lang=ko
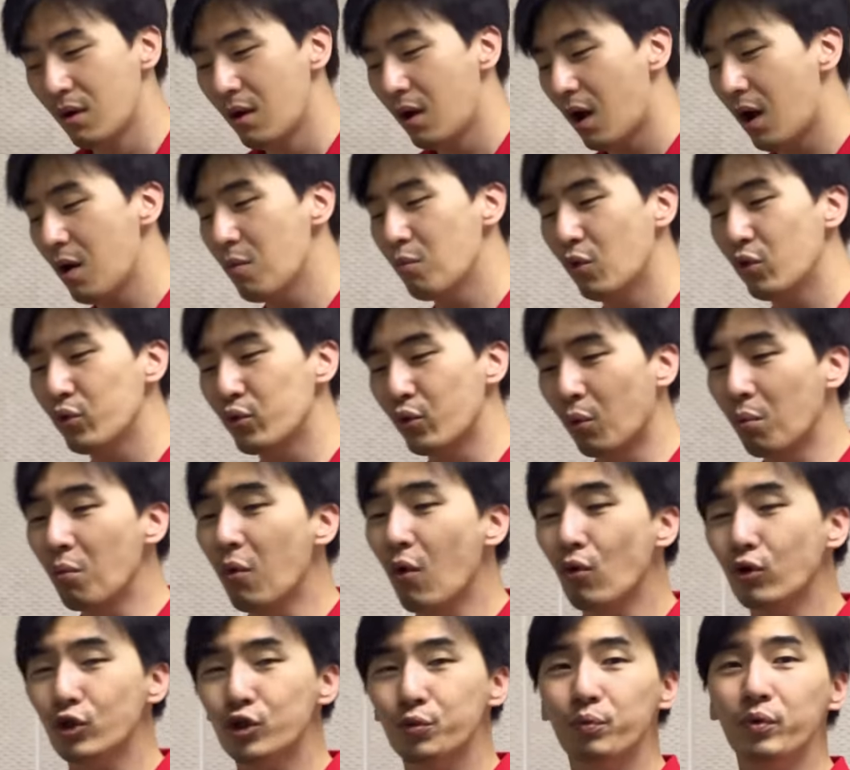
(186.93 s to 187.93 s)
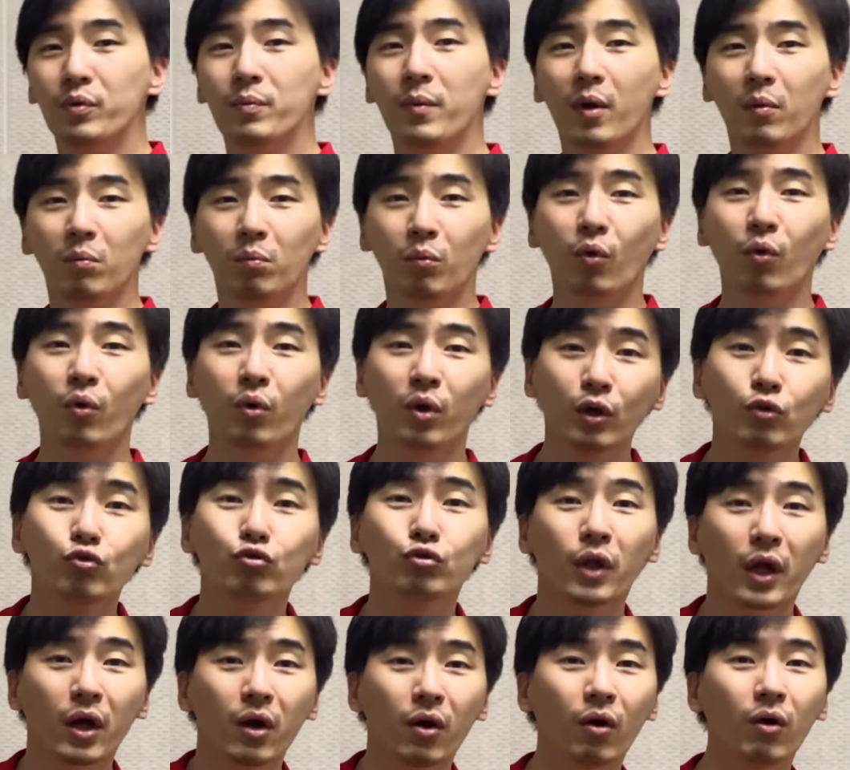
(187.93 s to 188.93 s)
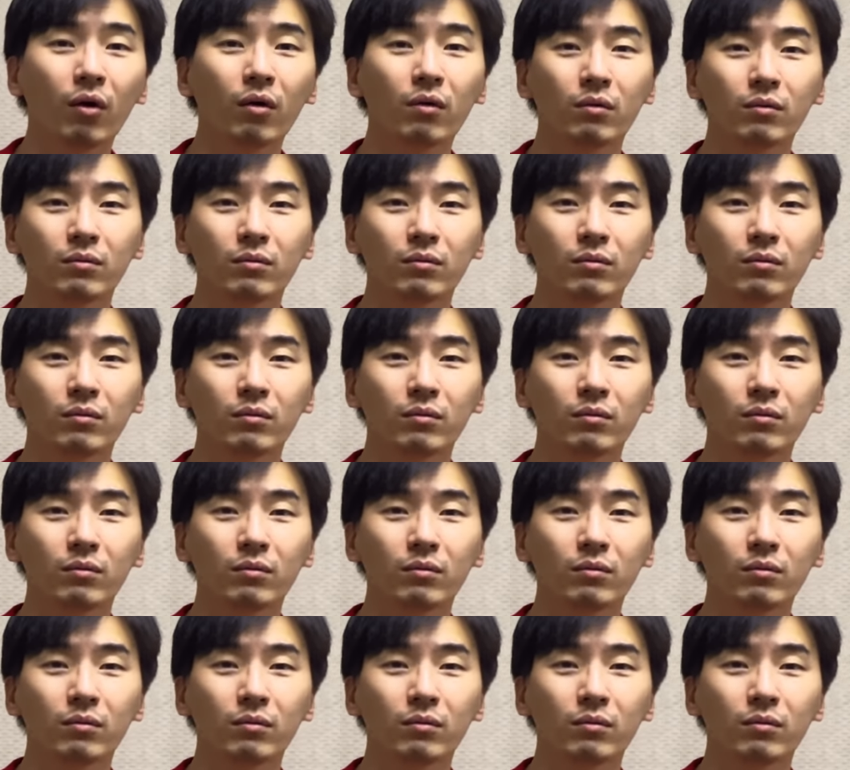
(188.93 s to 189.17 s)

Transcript: 아, 뭐 욕먹고 싶으면 뭐 해도 돼요.